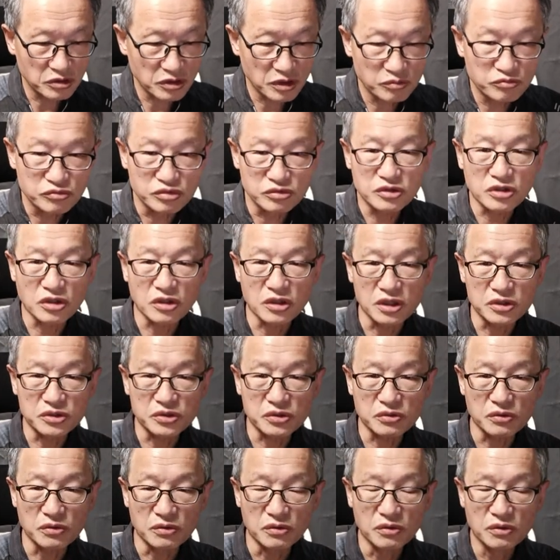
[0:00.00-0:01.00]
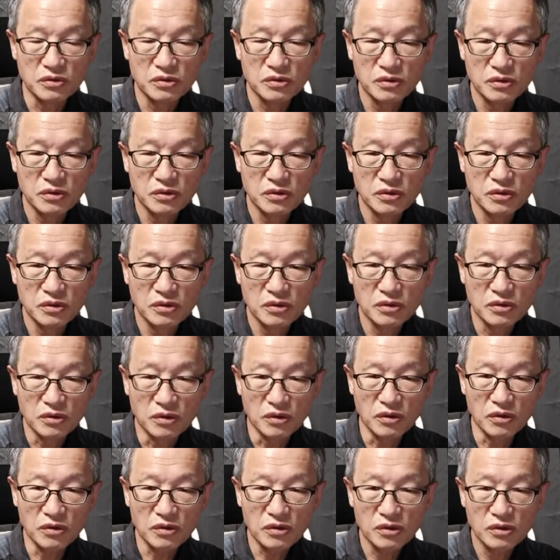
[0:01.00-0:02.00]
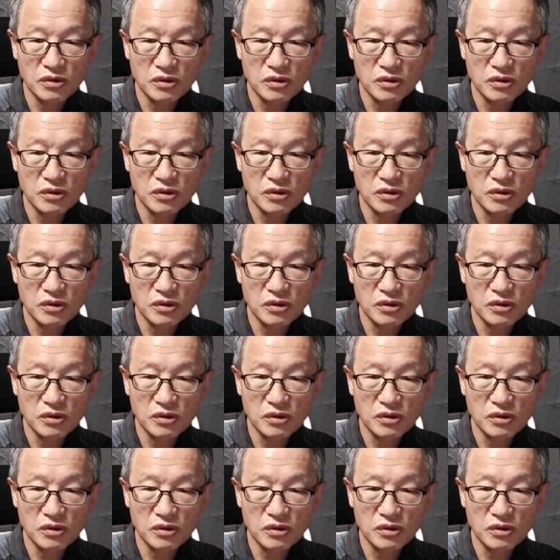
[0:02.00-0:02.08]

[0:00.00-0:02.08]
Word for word: 뭉쳐 가지고 어